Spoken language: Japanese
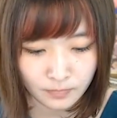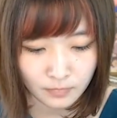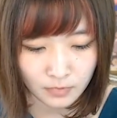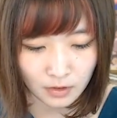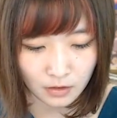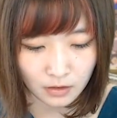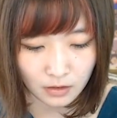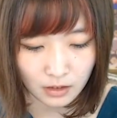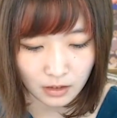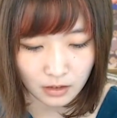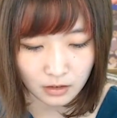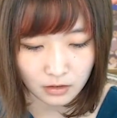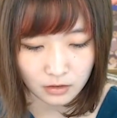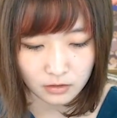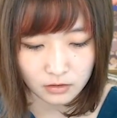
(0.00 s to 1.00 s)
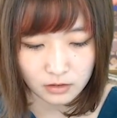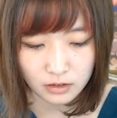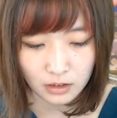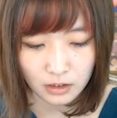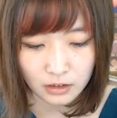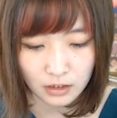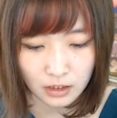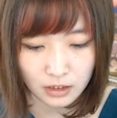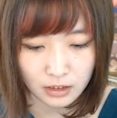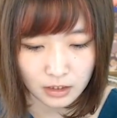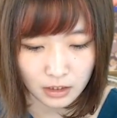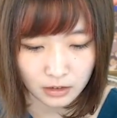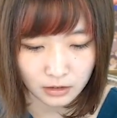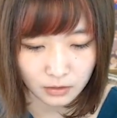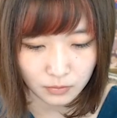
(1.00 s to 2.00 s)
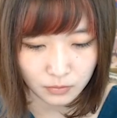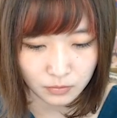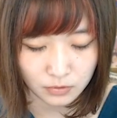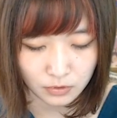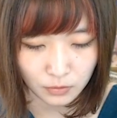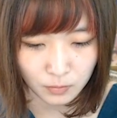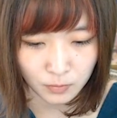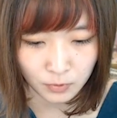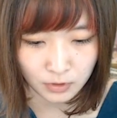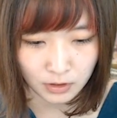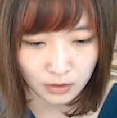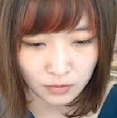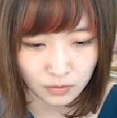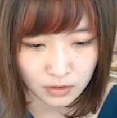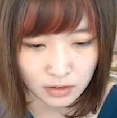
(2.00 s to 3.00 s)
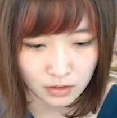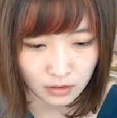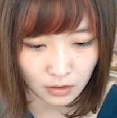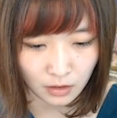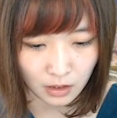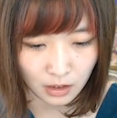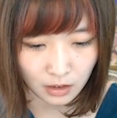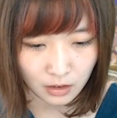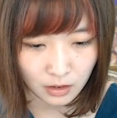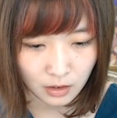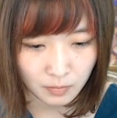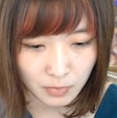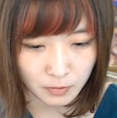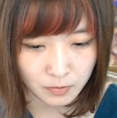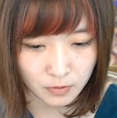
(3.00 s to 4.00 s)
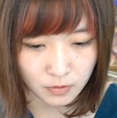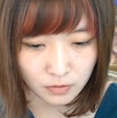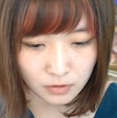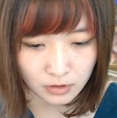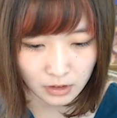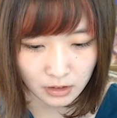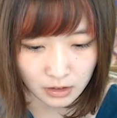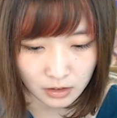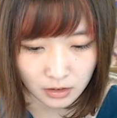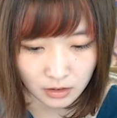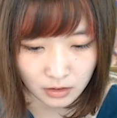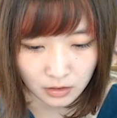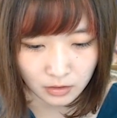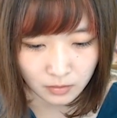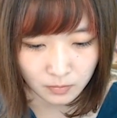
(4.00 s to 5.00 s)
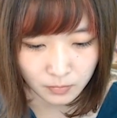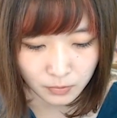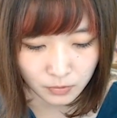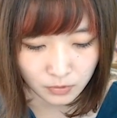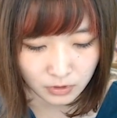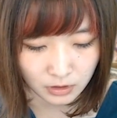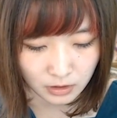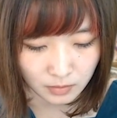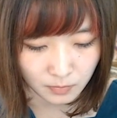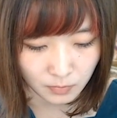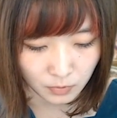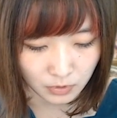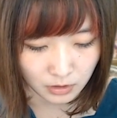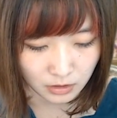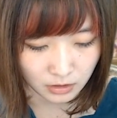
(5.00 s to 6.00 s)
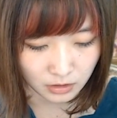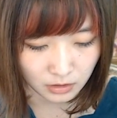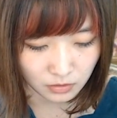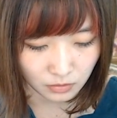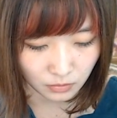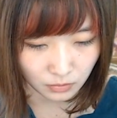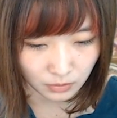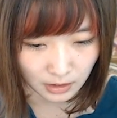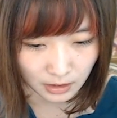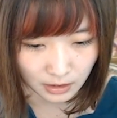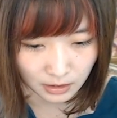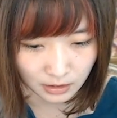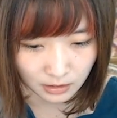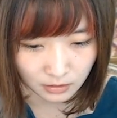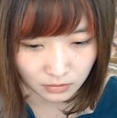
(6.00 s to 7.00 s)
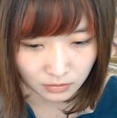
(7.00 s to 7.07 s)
だから使いたいなっていうふうにっているんですが、まあ、普通に武器もいいですよね